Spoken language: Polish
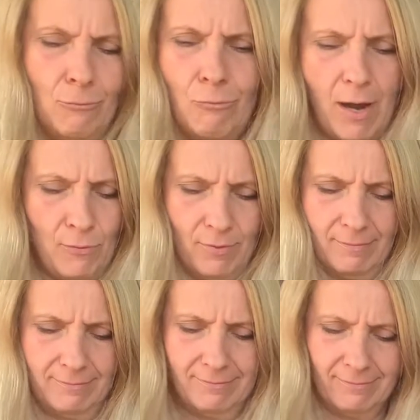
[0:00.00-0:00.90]
Wow,
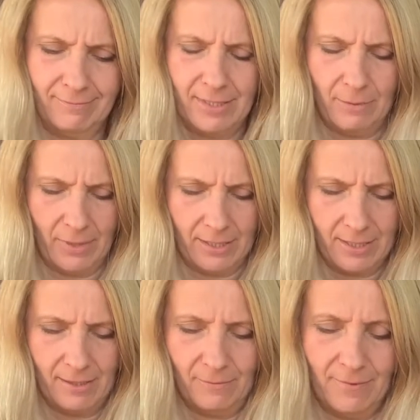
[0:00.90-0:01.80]
nie
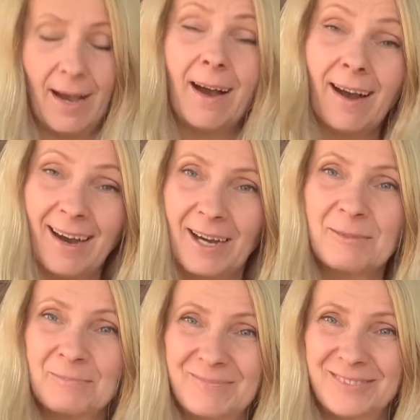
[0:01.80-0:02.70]
macie? A,
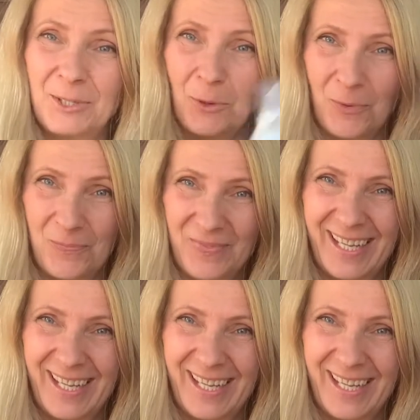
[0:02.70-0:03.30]
tu,